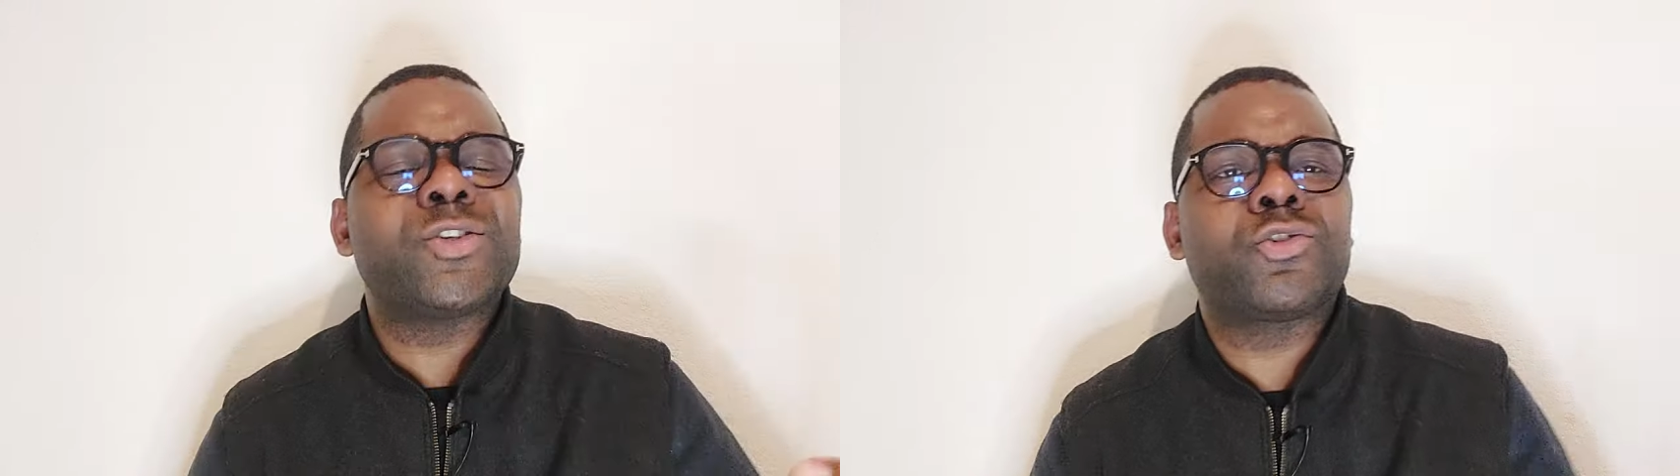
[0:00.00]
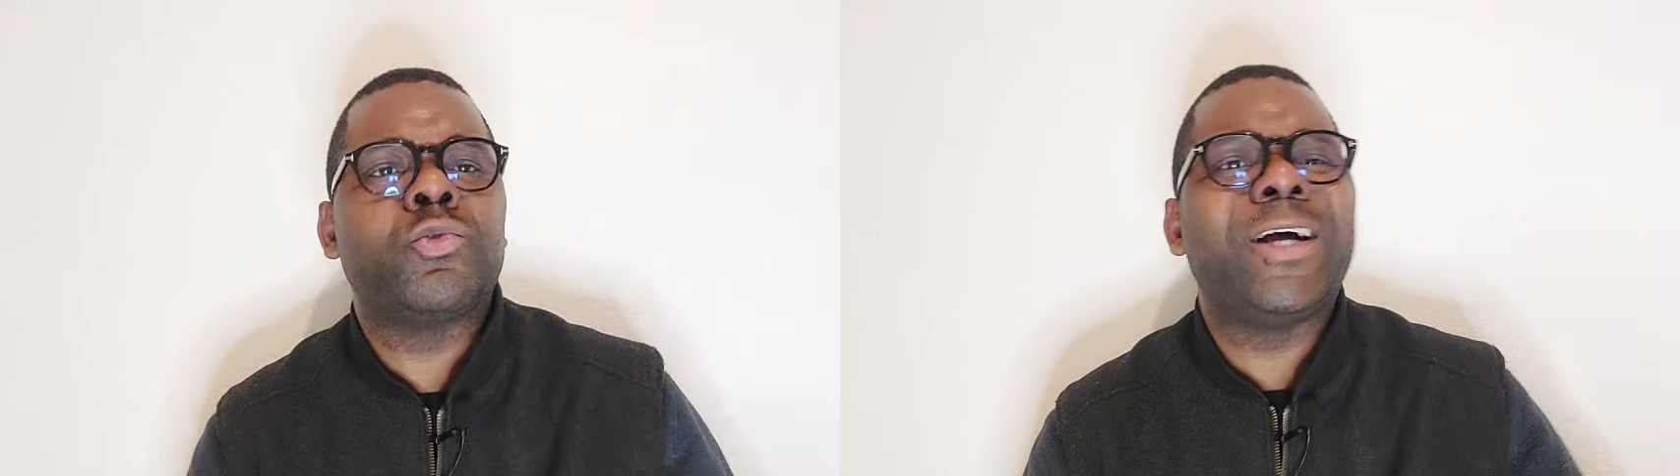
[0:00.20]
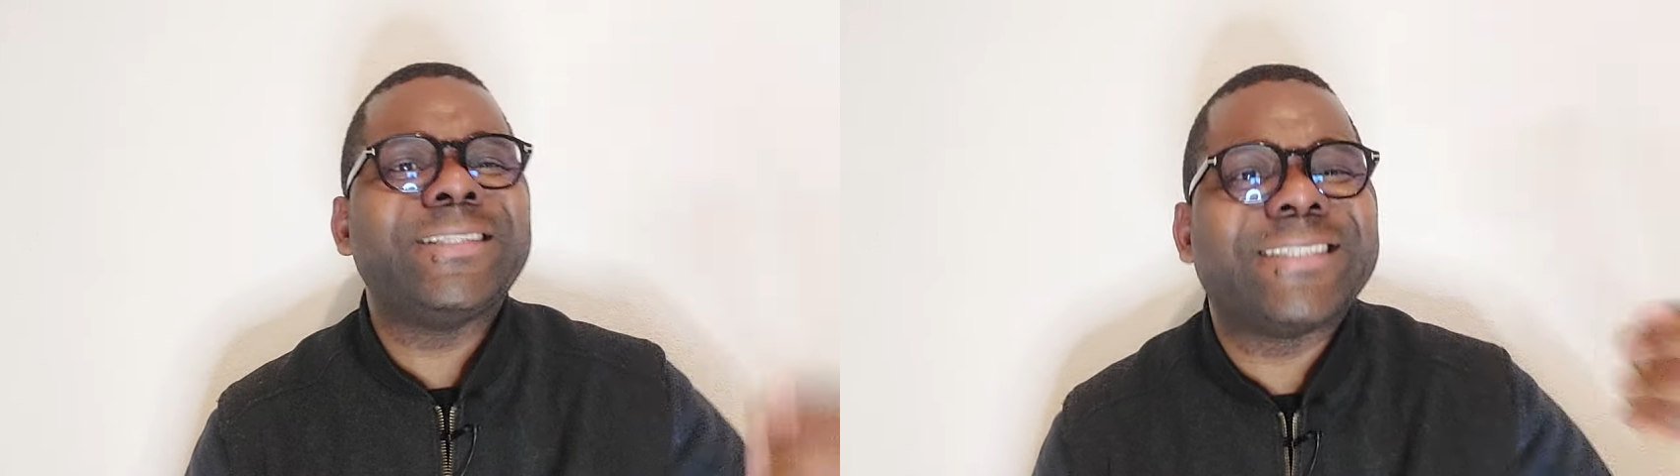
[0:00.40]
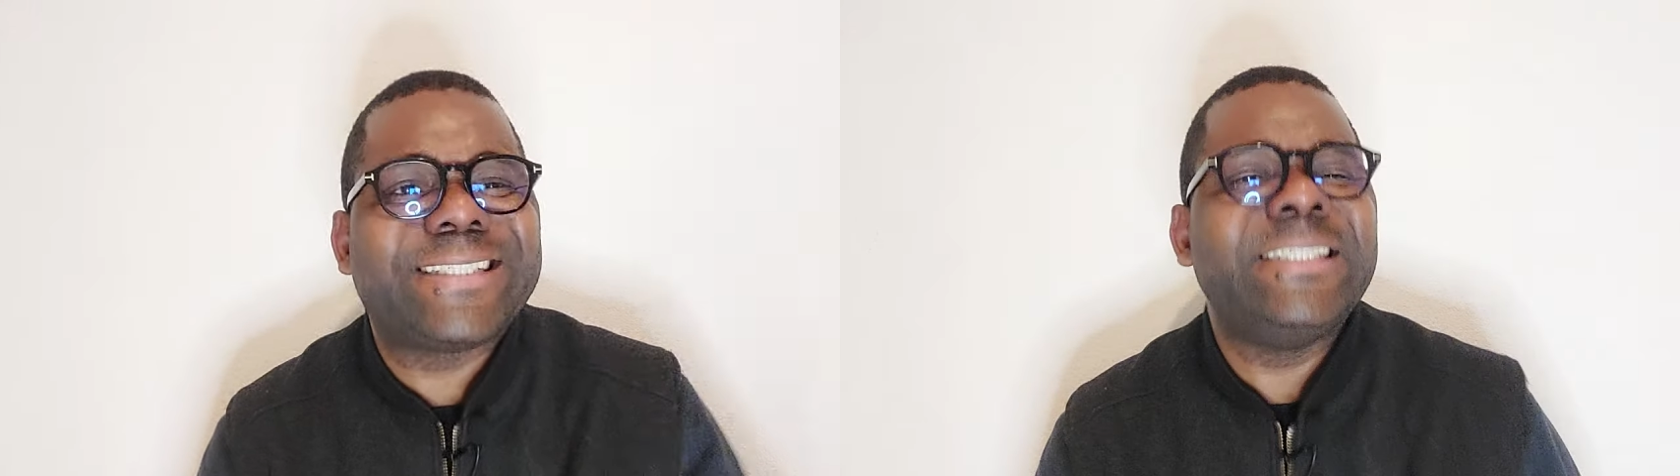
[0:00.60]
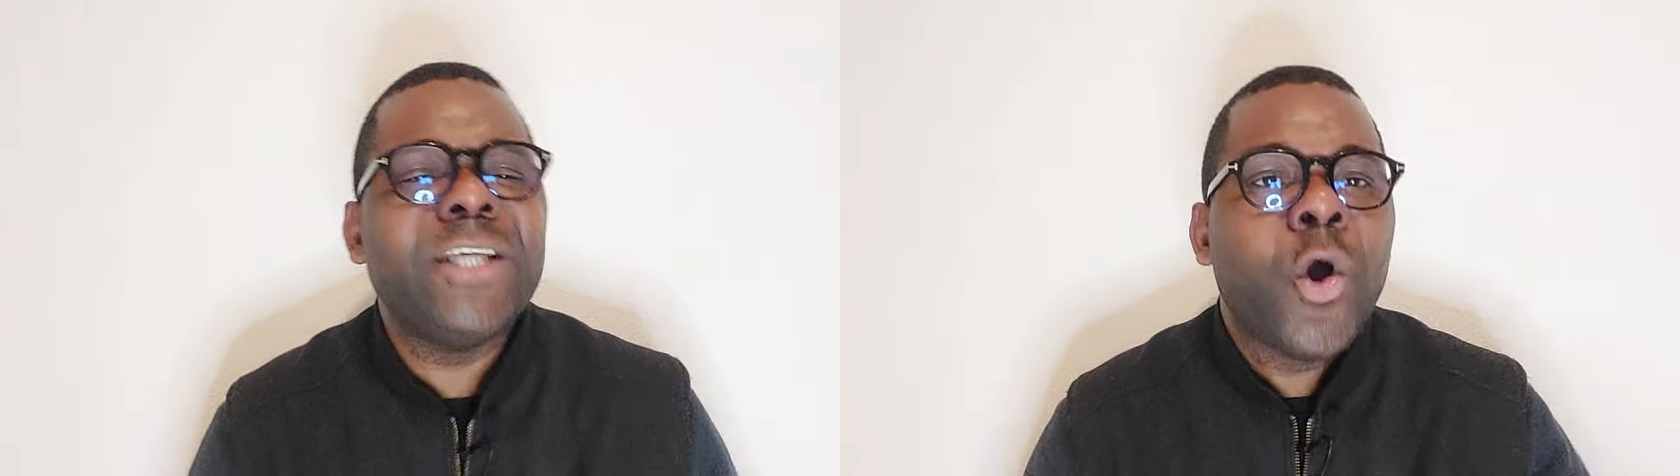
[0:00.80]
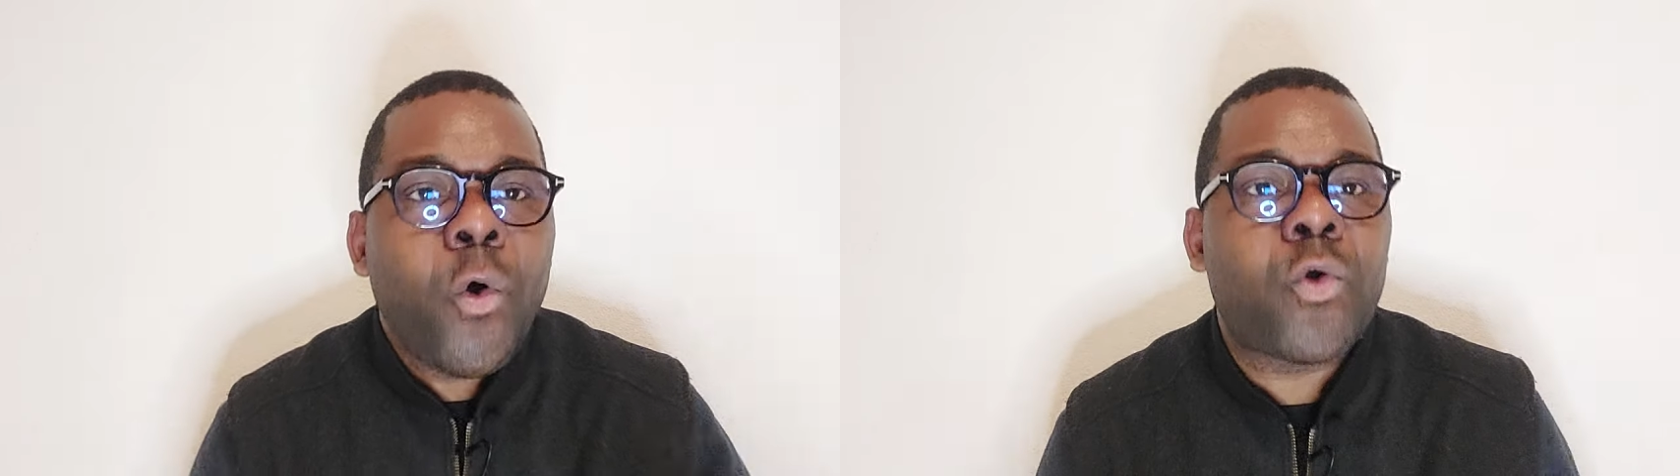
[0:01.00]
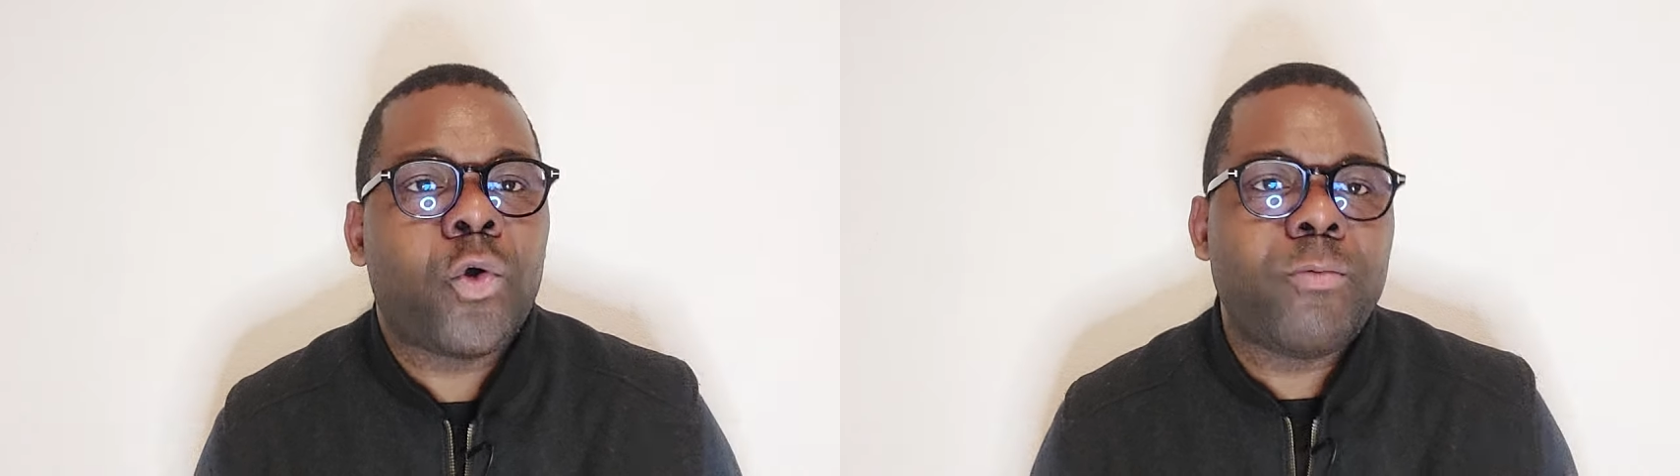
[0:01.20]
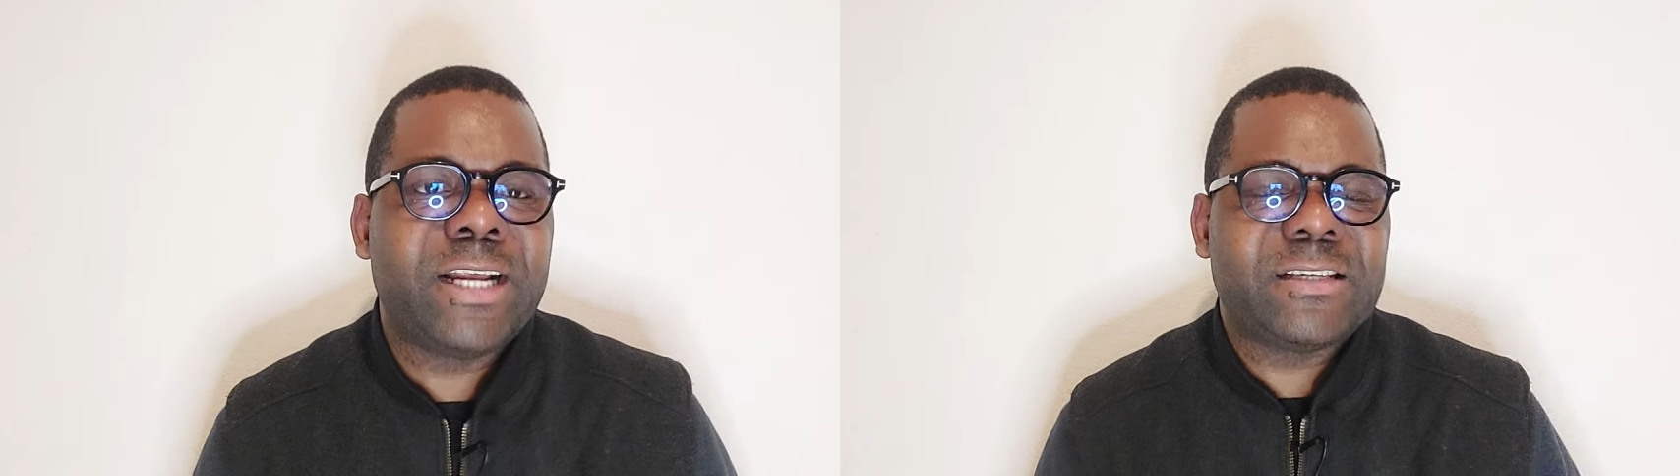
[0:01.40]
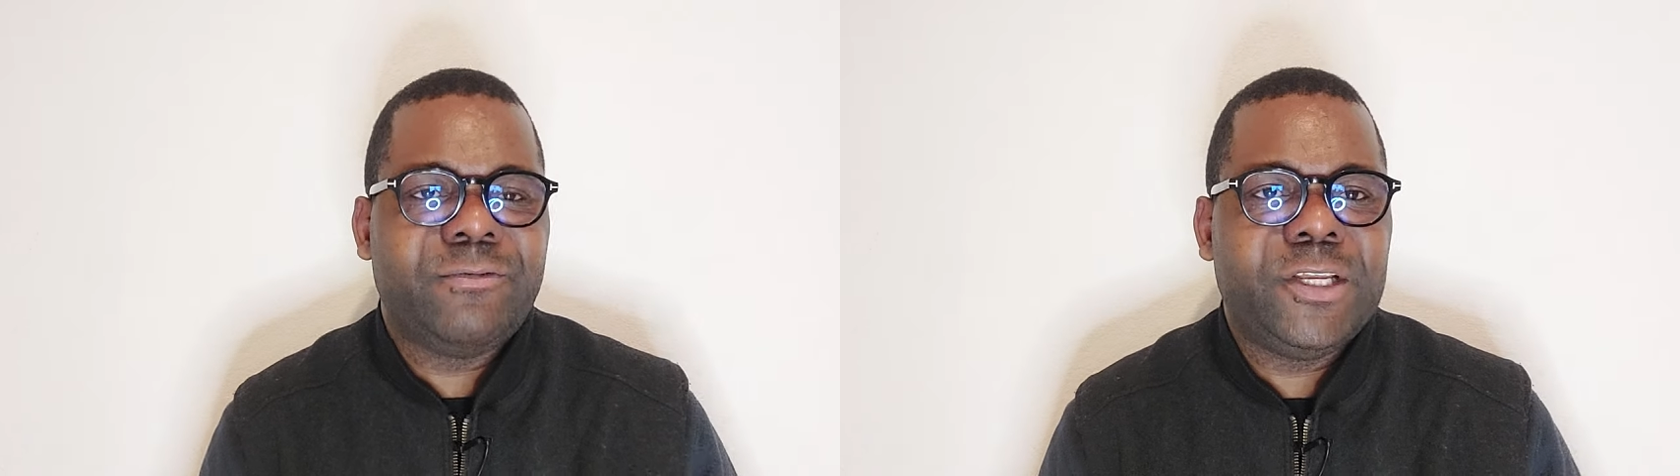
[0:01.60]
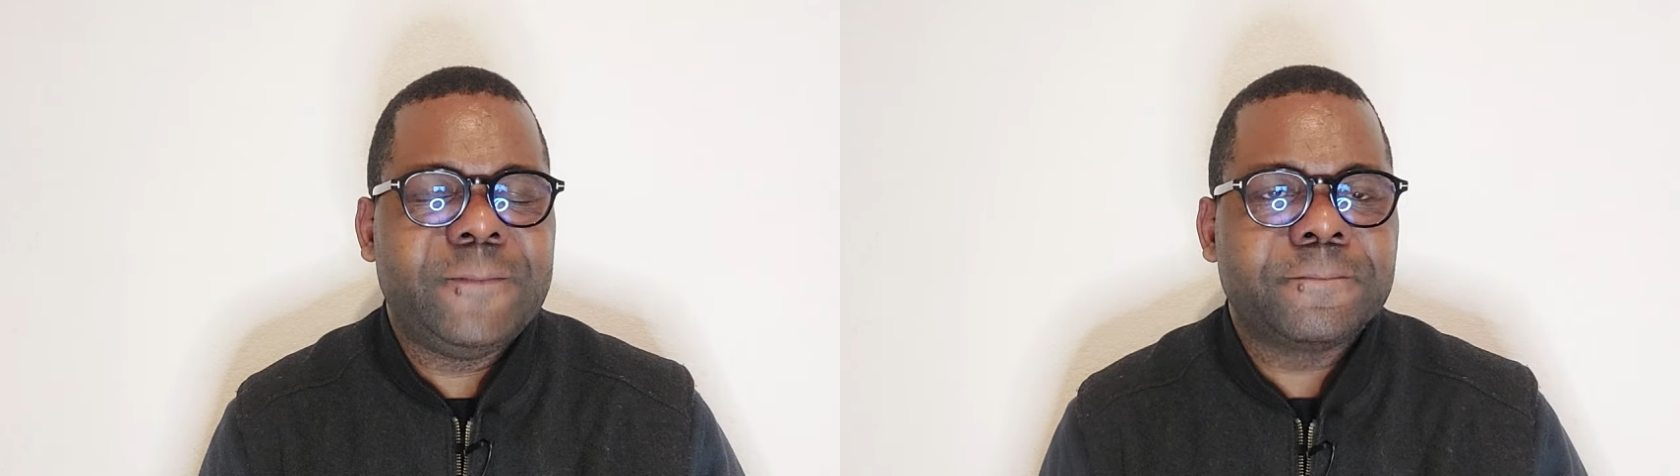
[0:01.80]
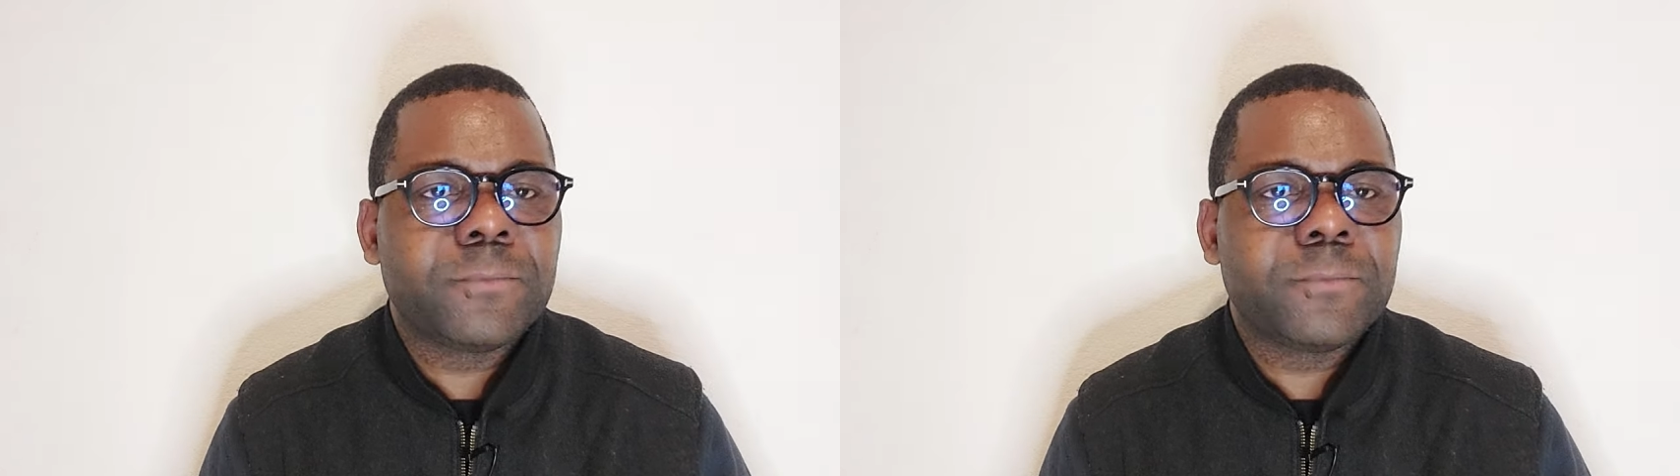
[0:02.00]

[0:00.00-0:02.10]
soit dit au Congo-Brazzaville.